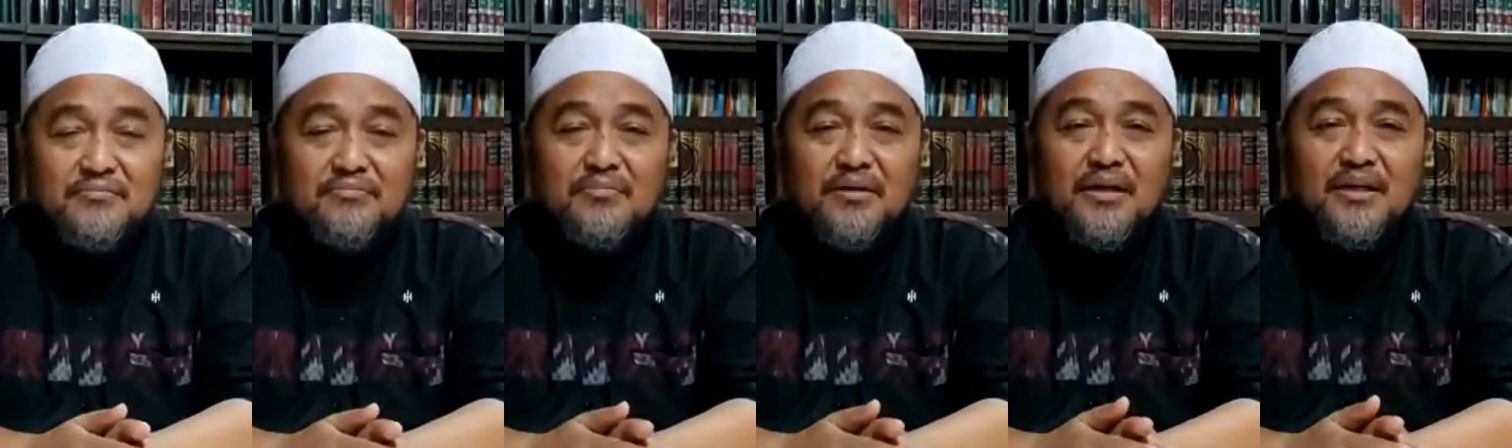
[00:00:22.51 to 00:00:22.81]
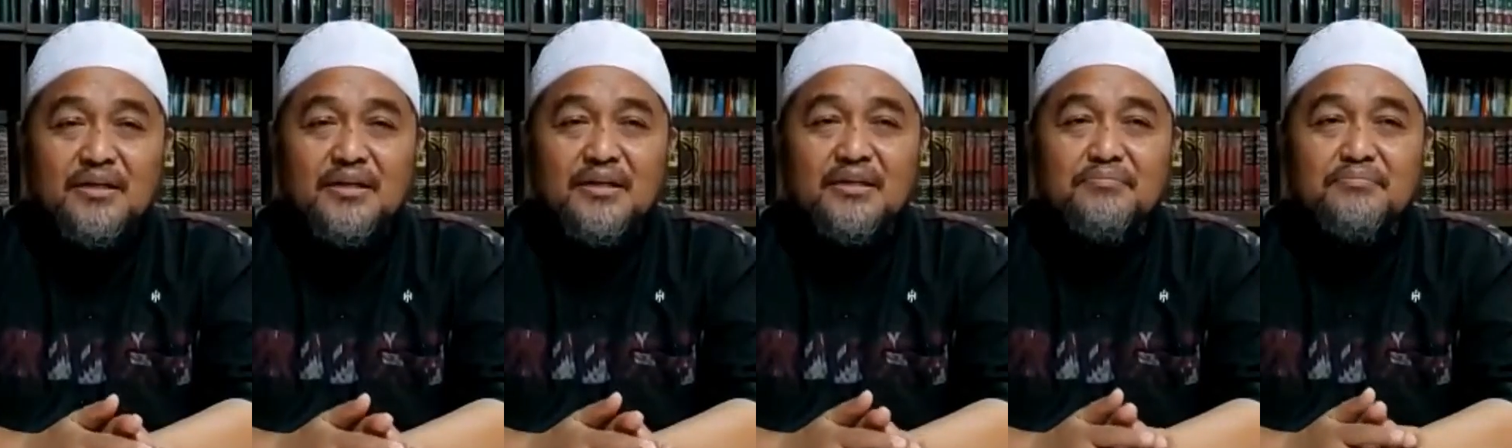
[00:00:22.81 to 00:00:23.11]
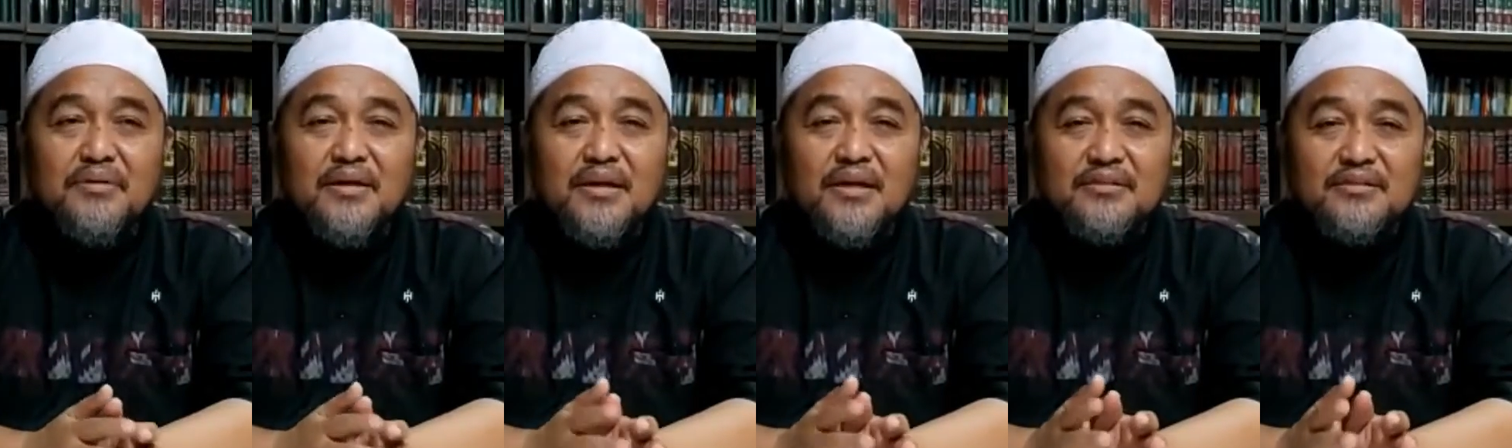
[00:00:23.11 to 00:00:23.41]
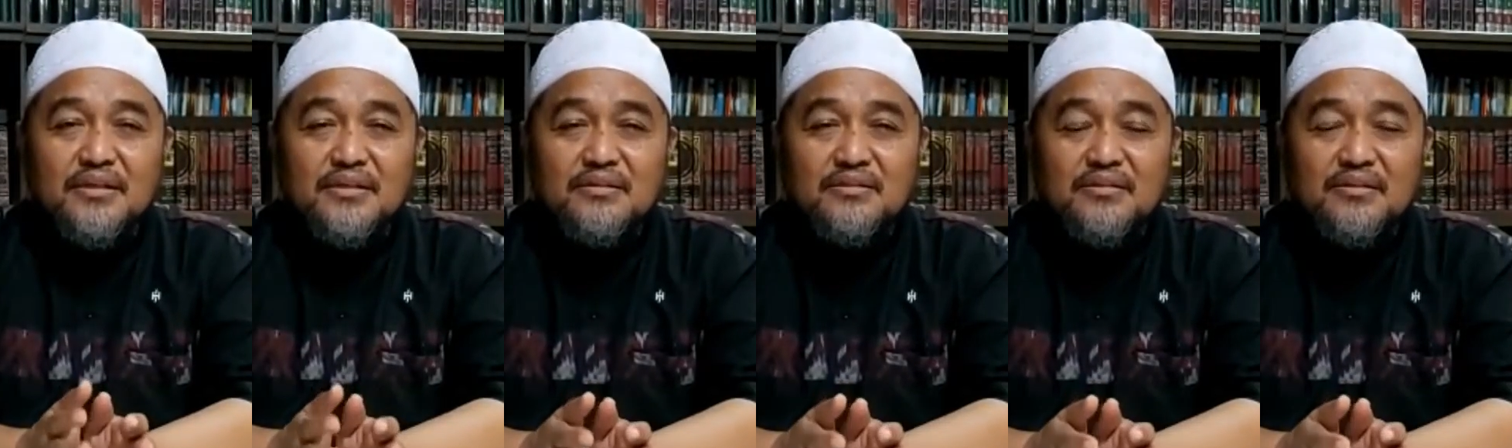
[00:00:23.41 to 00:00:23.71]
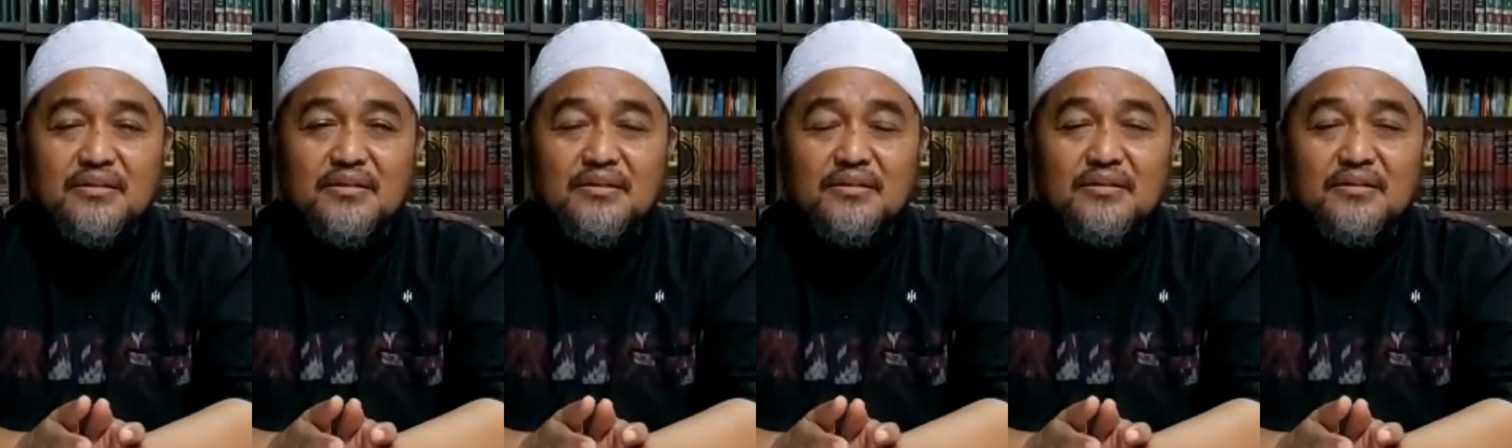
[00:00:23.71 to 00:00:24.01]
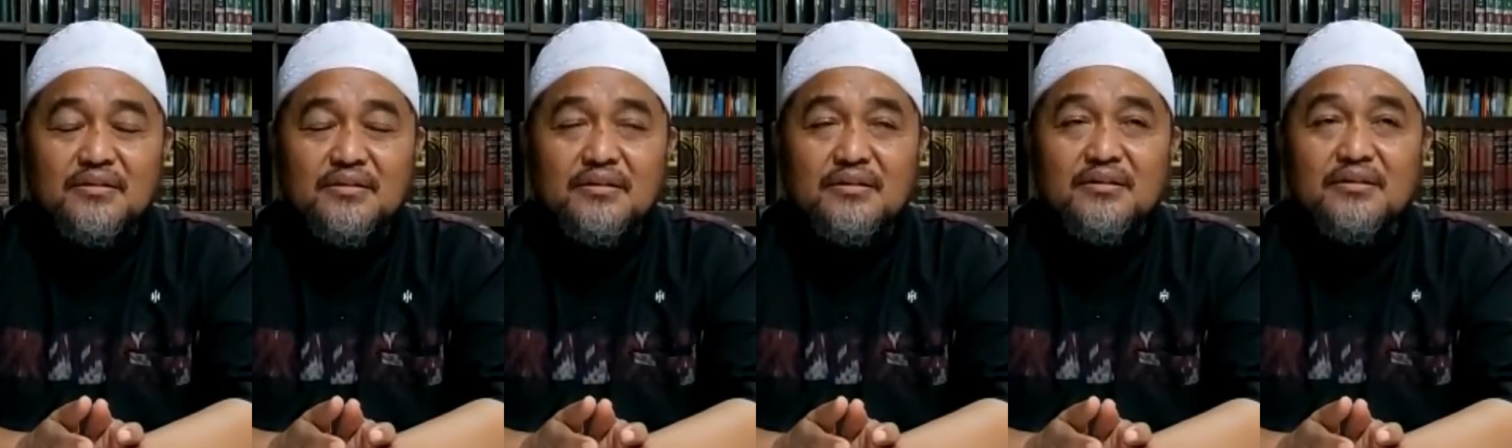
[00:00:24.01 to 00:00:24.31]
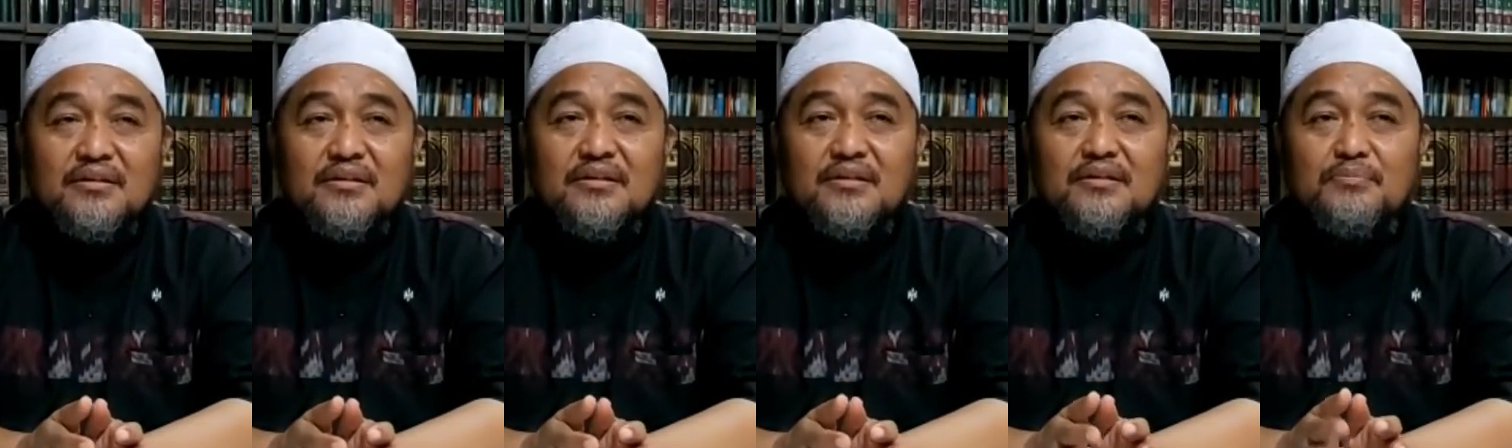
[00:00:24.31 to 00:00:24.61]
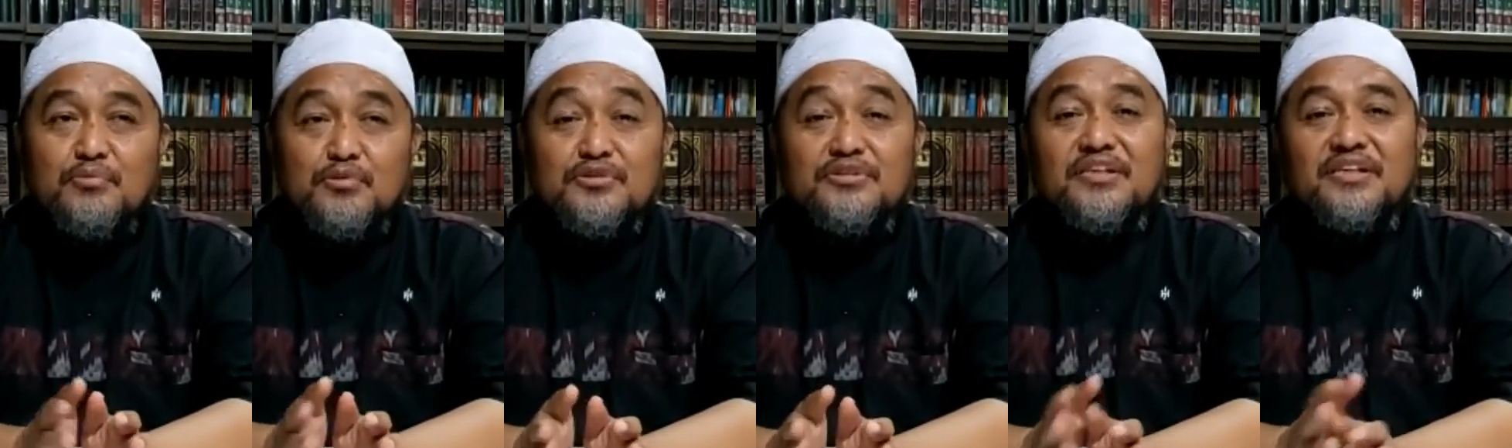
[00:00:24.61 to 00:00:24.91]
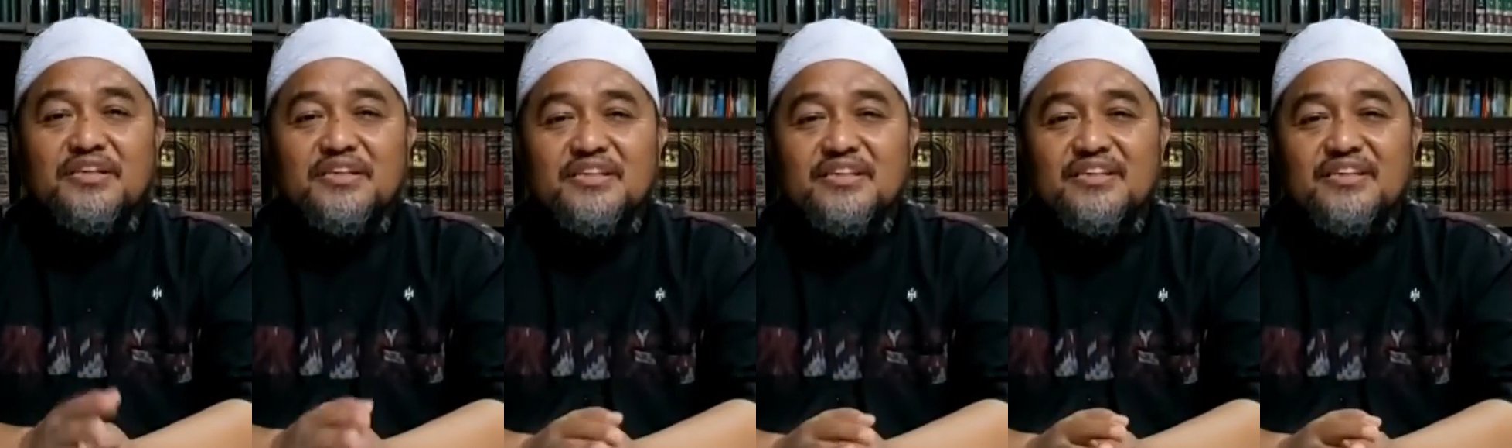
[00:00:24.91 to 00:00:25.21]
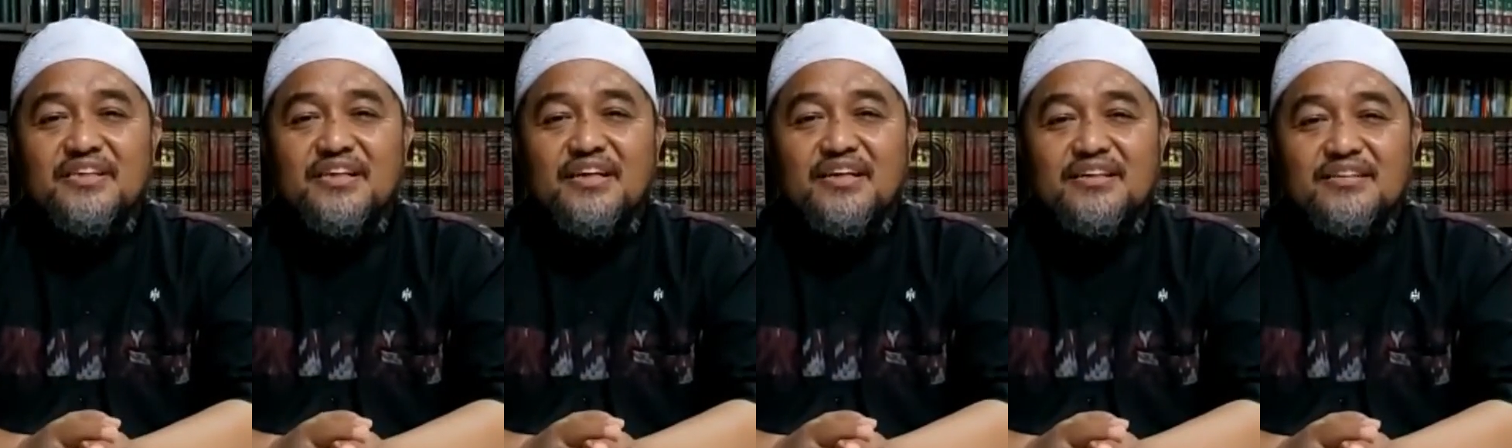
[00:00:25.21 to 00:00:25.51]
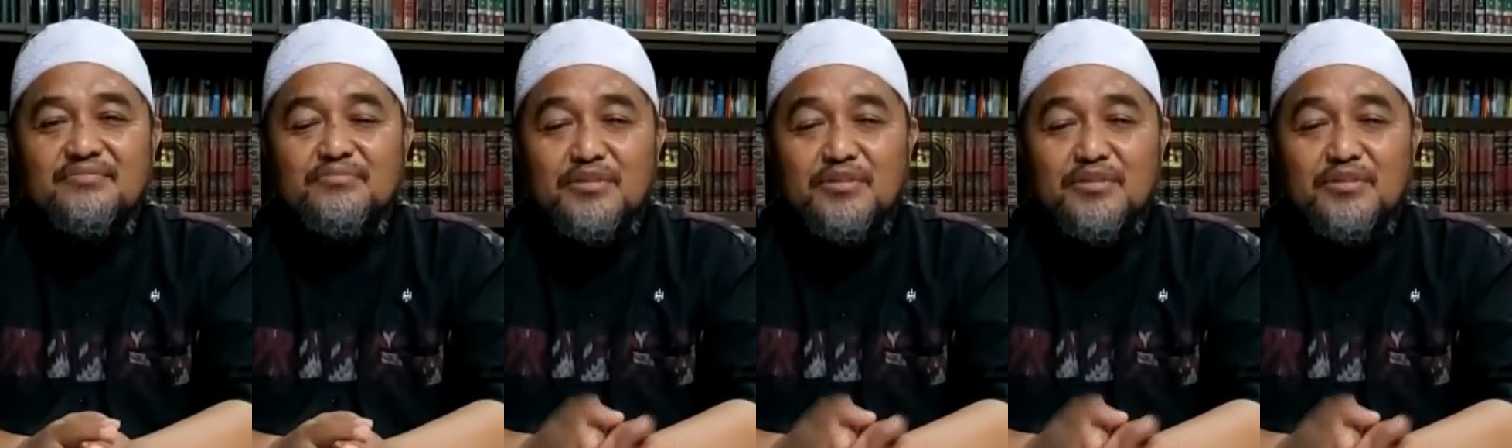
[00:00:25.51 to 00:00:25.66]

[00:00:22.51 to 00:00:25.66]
bagi para santri di putri ya.